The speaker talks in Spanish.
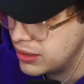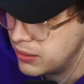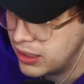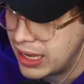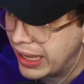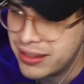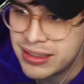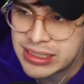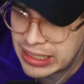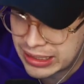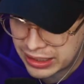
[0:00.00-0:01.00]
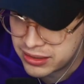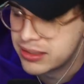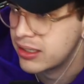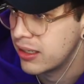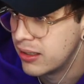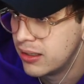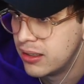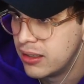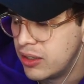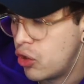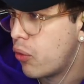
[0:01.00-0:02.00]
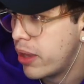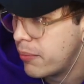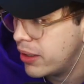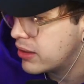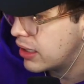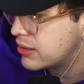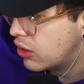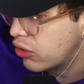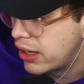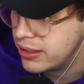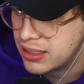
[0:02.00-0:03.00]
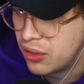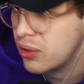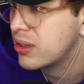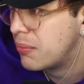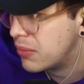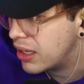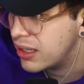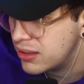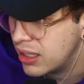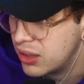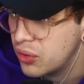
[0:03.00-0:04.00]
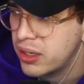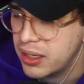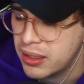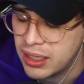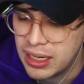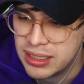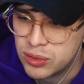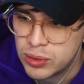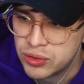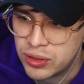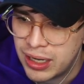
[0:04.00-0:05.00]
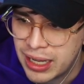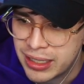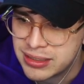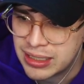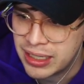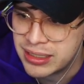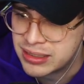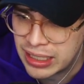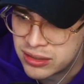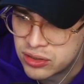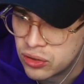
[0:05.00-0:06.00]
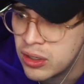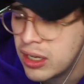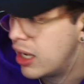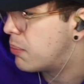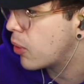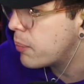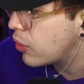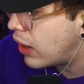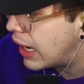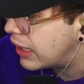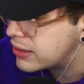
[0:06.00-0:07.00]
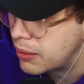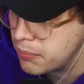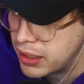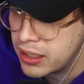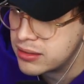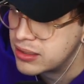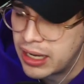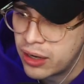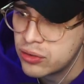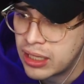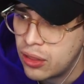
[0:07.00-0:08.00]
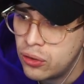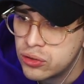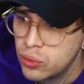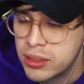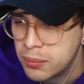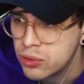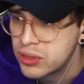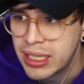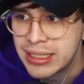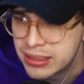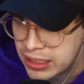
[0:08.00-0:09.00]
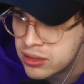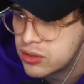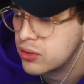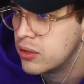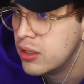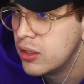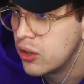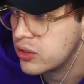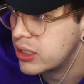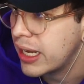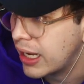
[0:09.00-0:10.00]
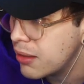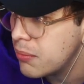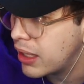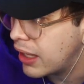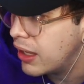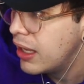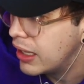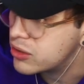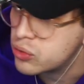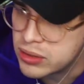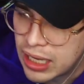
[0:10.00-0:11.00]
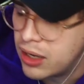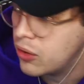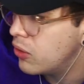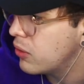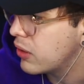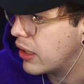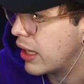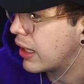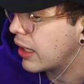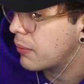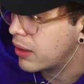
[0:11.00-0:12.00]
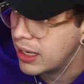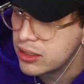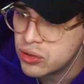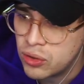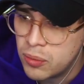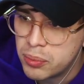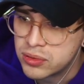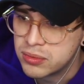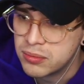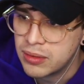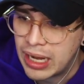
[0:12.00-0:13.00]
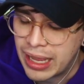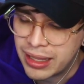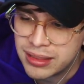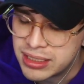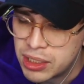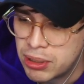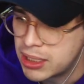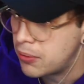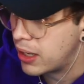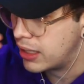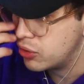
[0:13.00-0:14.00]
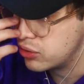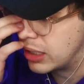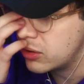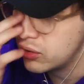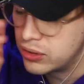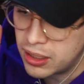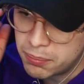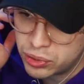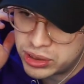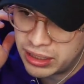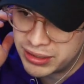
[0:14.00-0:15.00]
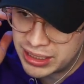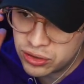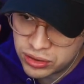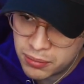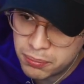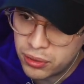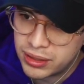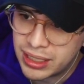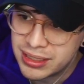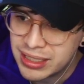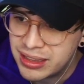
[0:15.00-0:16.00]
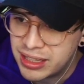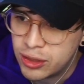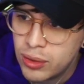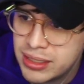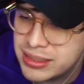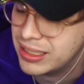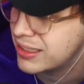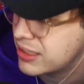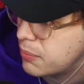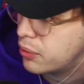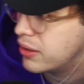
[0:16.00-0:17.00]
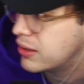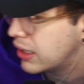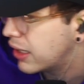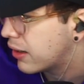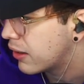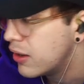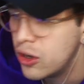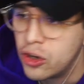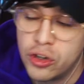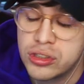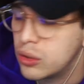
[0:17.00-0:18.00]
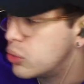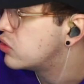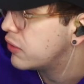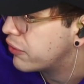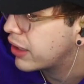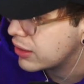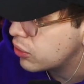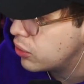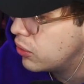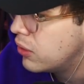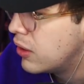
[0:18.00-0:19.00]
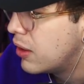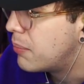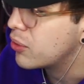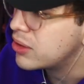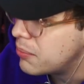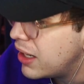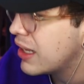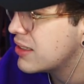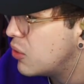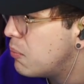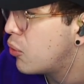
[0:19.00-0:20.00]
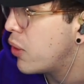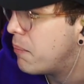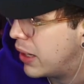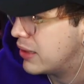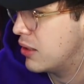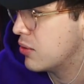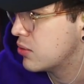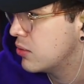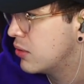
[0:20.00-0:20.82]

La gente está tensa. Y obviamente al ser organizador también entiendo que, la situación en la que están es tenso. El propio Ale también se le ha notado los últimos días tenso. O sea, créanme que esto es algo que, quieras o no, pues la gente lleva trabajando tanto tiempo, lleva tanto tiempo detrás que entiendo el estrés que pueden tener. No se justifica todo, pero también hay que ser un poco empáticos.